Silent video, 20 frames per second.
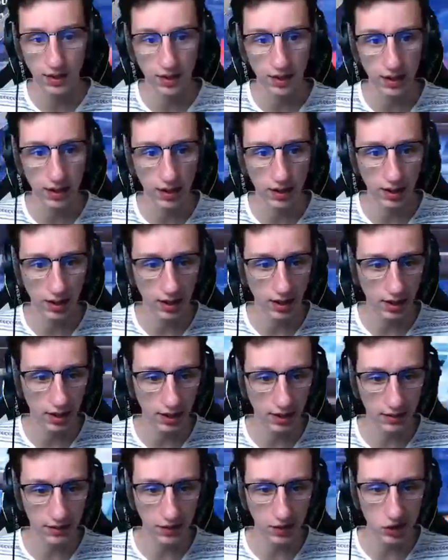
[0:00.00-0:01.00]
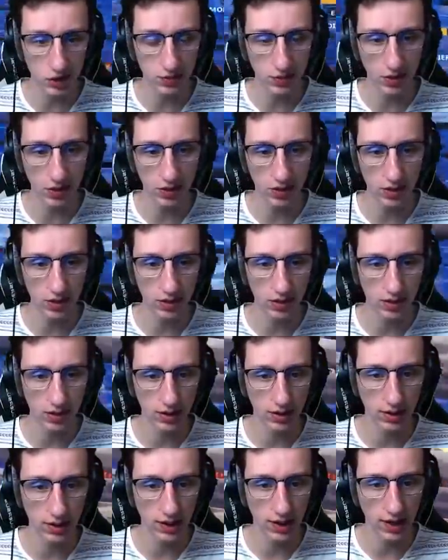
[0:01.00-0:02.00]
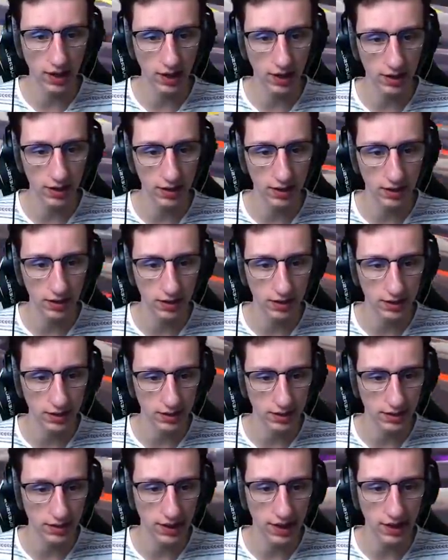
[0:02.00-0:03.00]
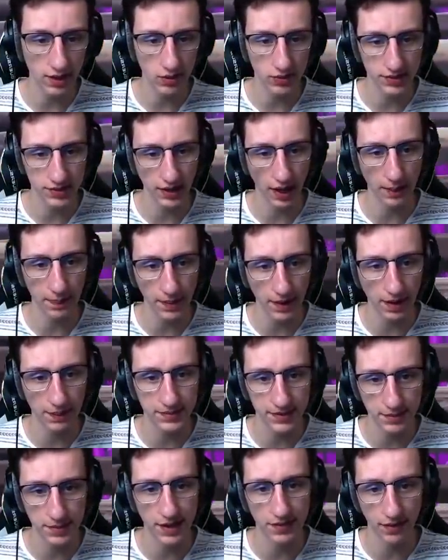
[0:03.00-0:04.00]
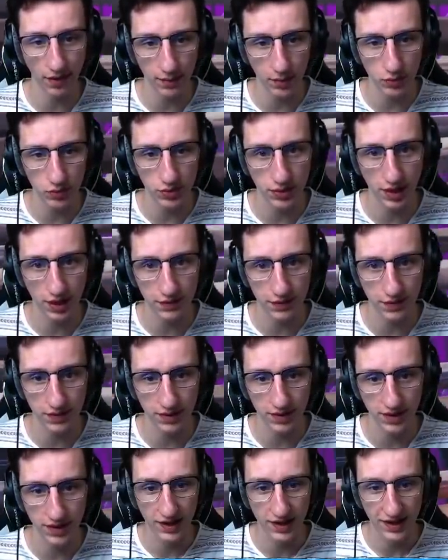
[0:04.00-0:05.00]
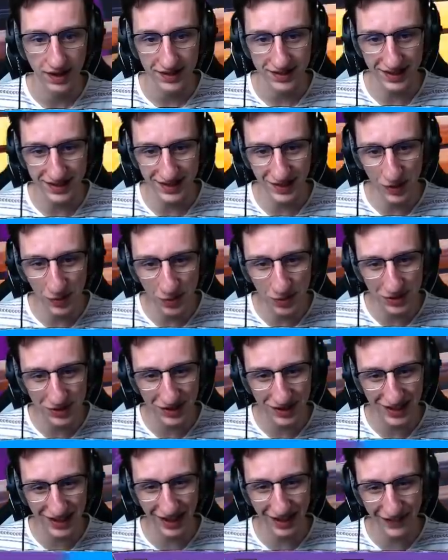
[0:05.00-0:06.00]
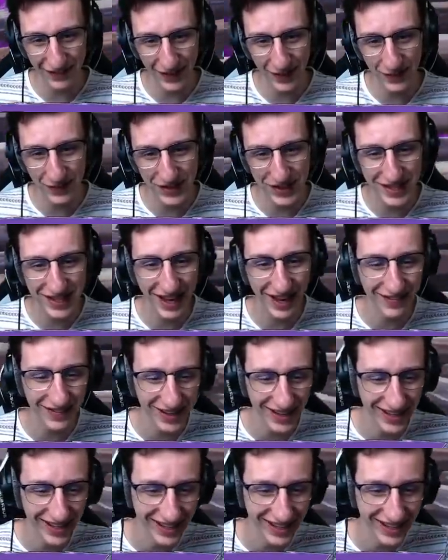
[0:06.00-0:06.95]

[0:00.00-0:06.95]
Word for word: Euh, franchement, là, là, on dirait pas comme ça, mais il y a vraiment du taf. Hein. Ça, c'est le bouseux qui l'a fait, le petit câble.